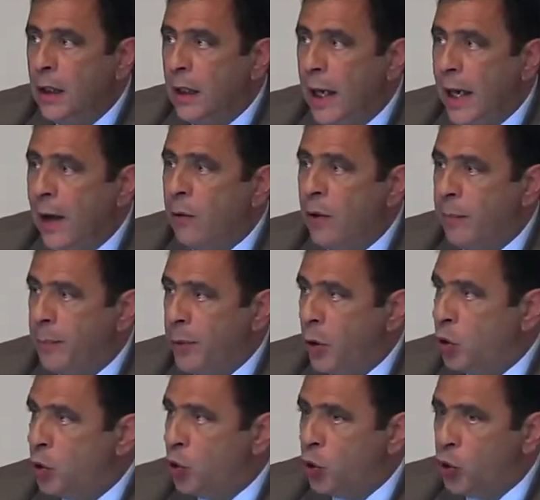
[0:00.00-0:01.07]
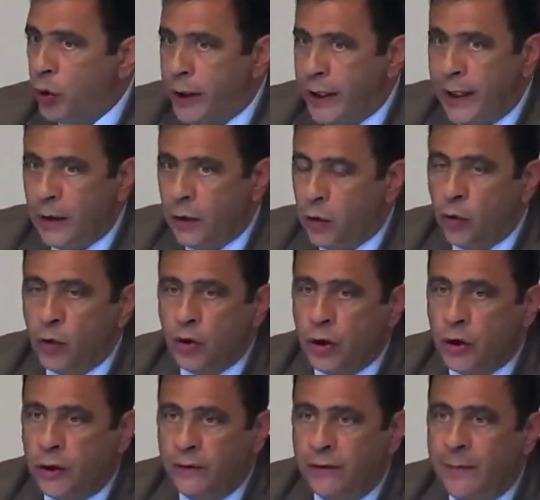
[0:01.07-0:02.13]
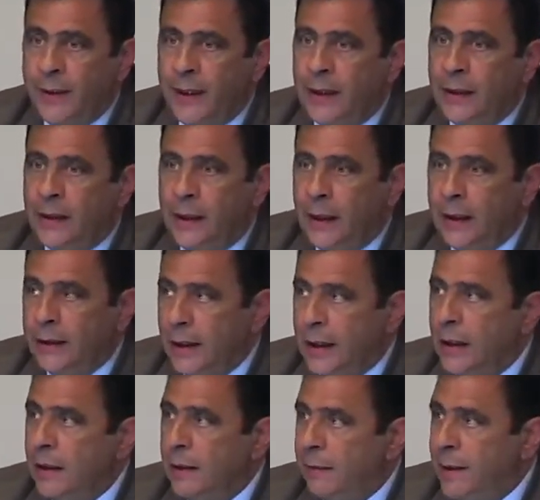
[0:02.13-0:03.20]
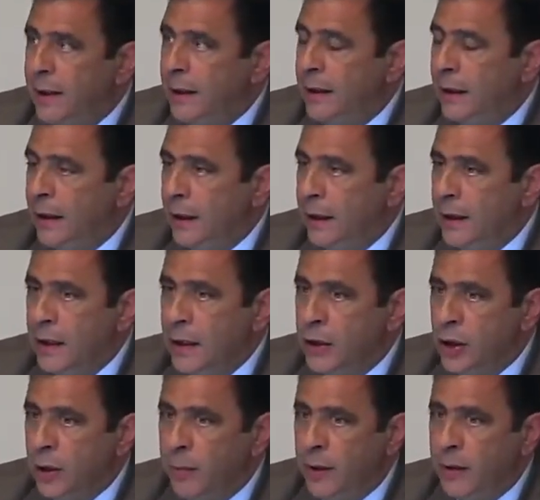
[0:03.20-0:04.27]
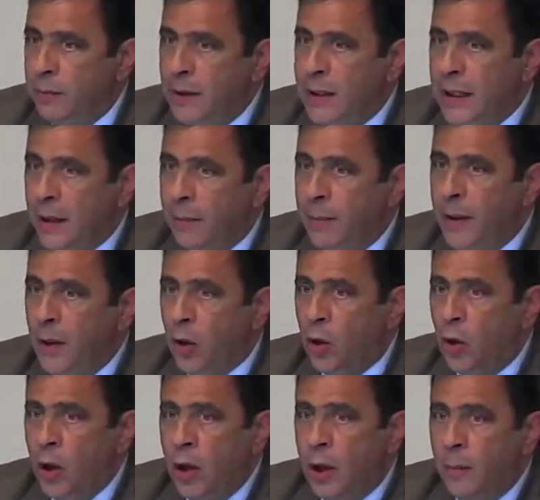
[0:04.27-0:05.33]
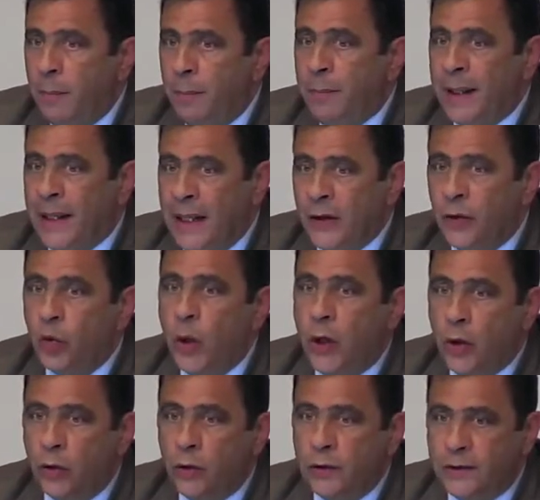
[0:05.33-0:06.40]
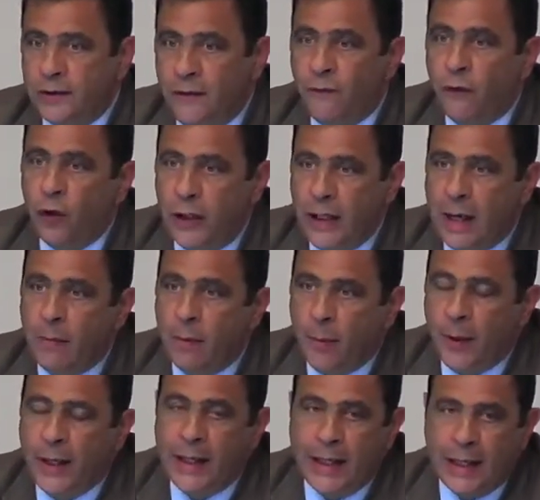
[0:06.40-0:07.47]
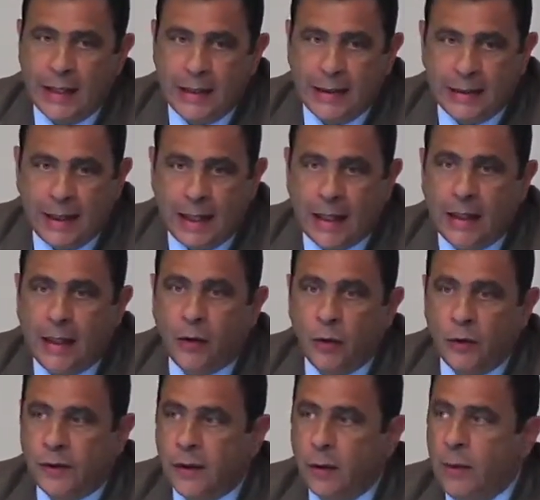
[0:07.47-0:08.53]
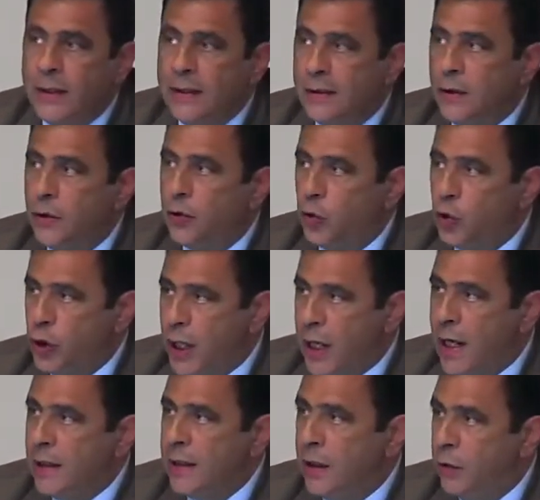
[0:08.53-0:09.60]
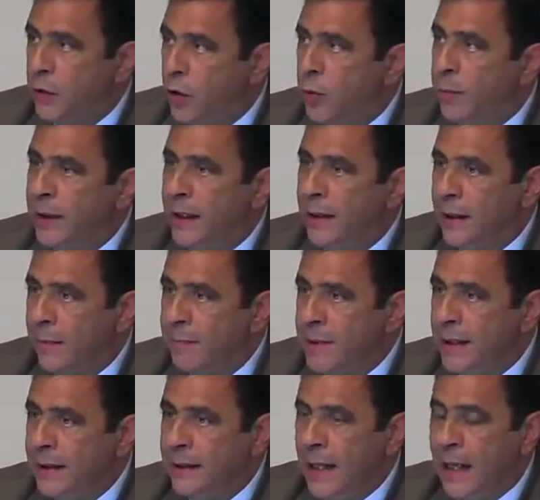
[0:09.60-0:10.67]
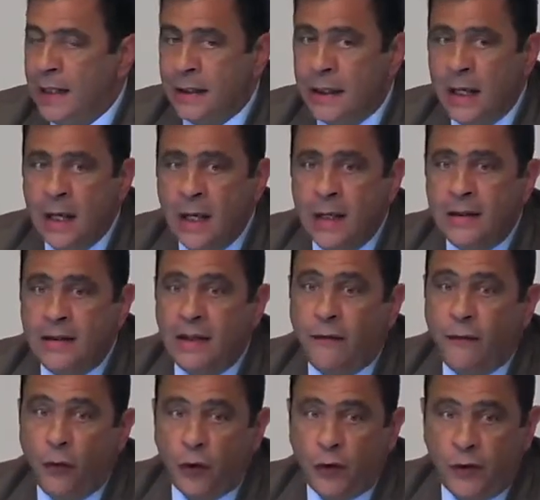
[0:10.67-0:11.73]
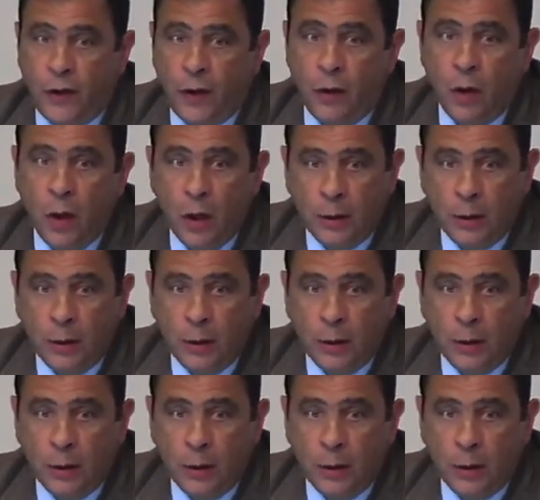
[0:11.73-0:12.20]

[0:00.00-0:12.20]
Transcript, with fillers: è un approccio corretto oggettivamente, tecnicamente ineccepibile, che però per le sue, se vogliamo poi analizzare le conseguenze sociali, economiche ed ambientali, sia forse